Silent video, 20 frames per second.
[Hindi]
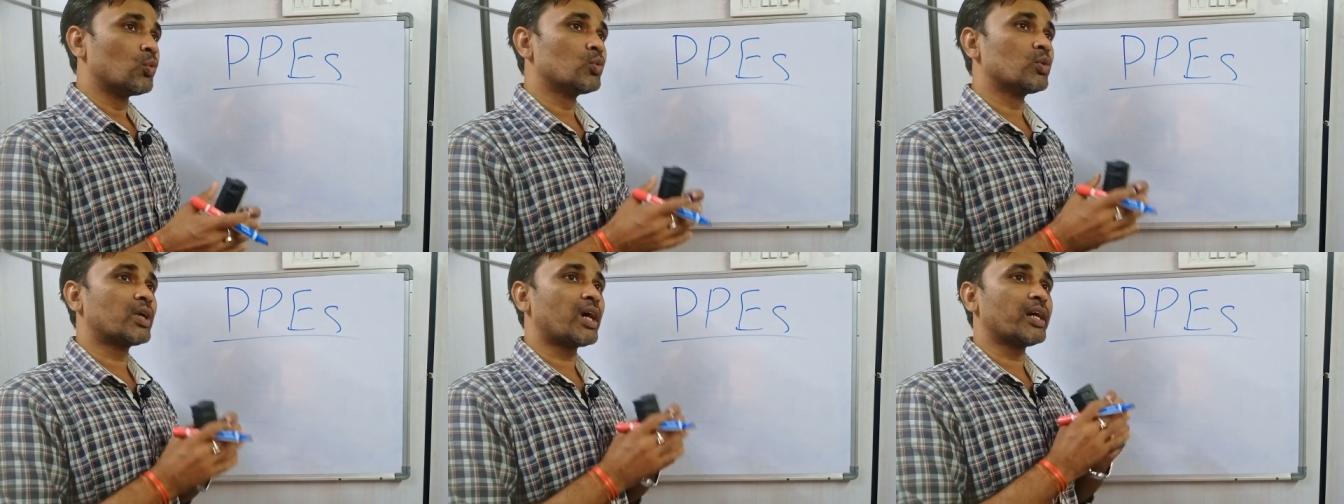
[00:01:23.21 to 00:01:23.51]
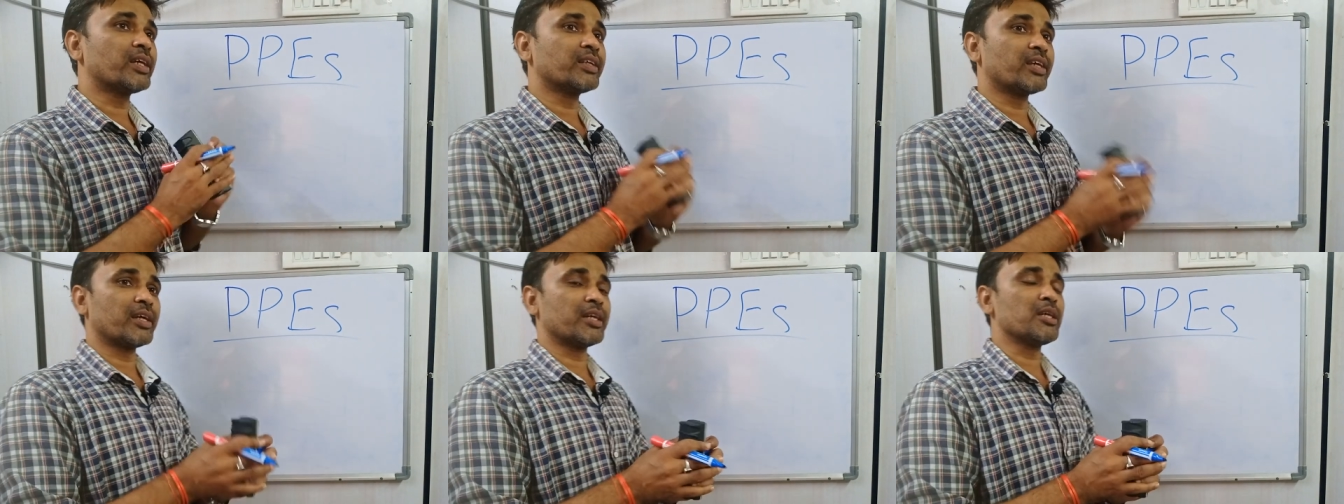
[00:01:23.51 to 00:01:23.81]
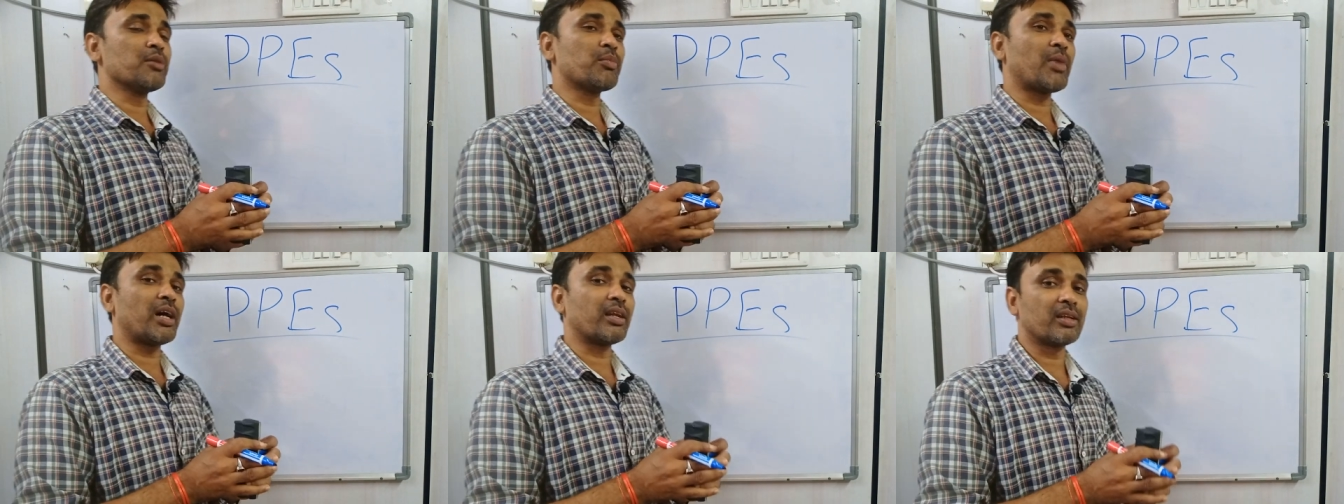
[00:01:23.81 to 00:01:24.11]
उनका
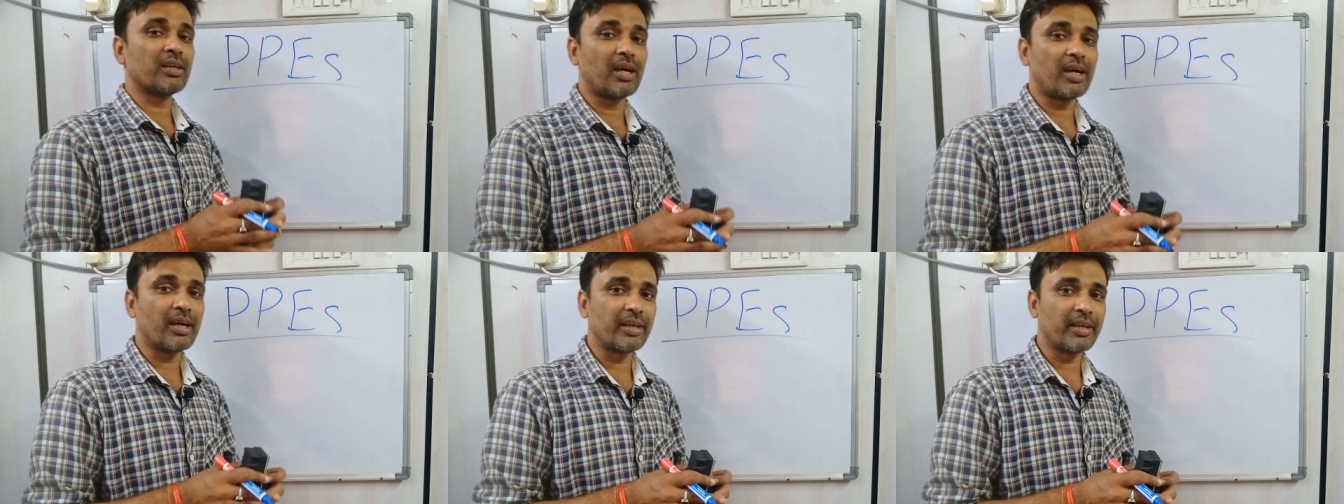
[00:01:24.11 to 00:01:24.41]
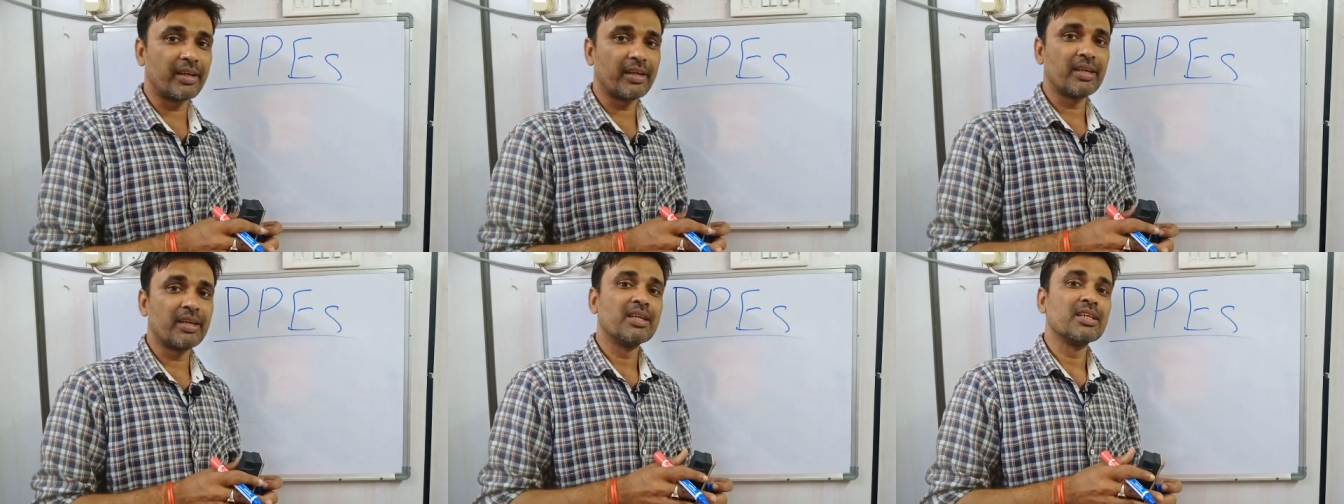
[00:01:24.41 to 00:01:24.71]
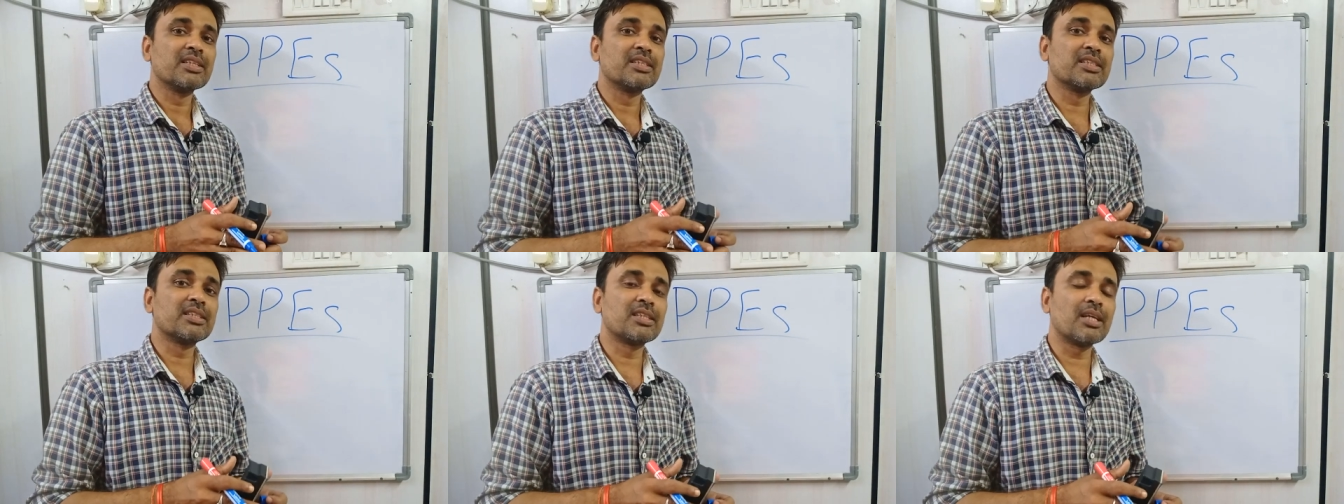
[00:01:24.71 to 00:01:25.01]
यही मानना है
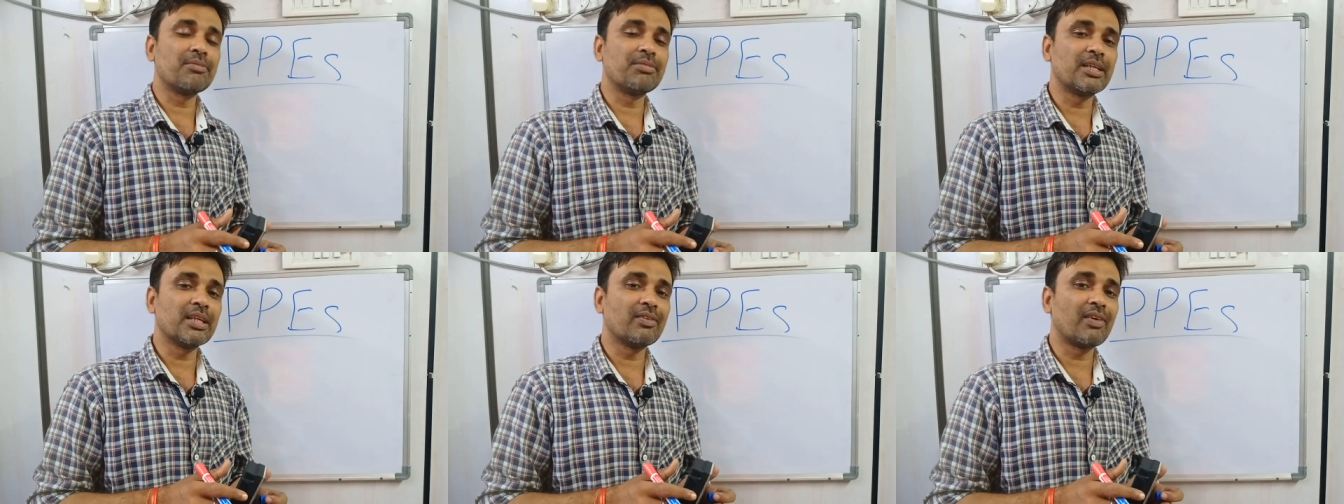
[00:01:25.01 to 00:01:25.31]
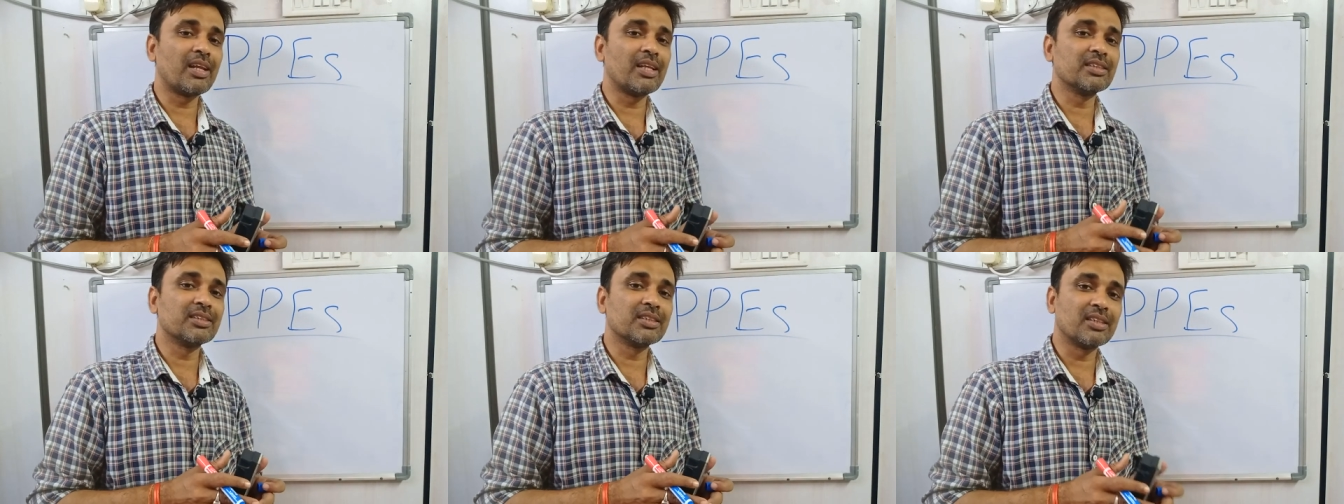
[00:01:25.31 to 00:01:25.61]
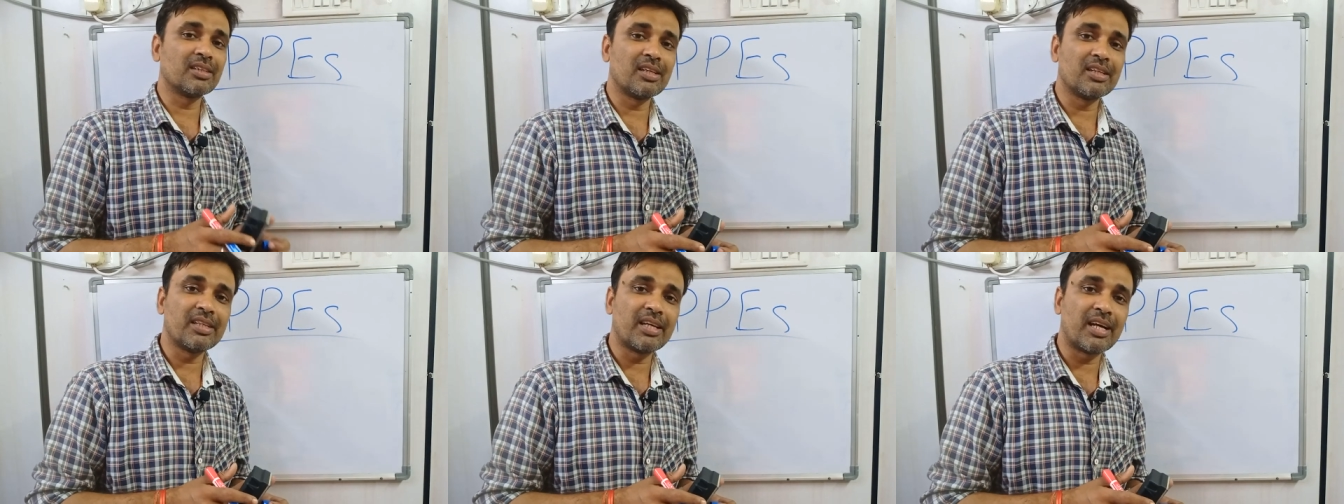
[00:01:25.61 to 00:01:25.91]
कि सेफ्टी वाले
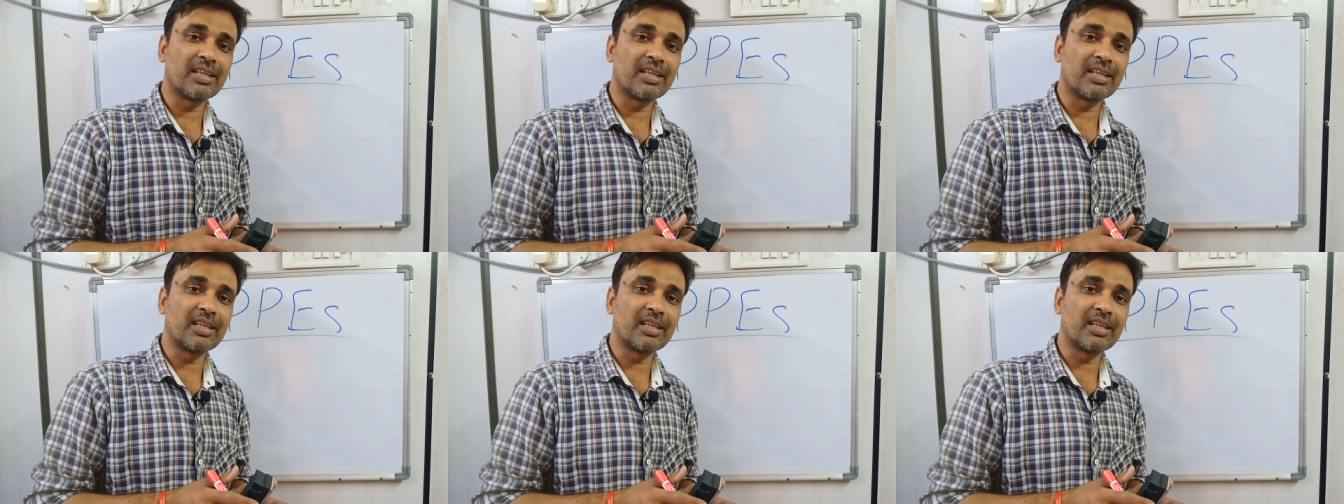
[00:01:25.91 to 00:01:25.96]
जनरली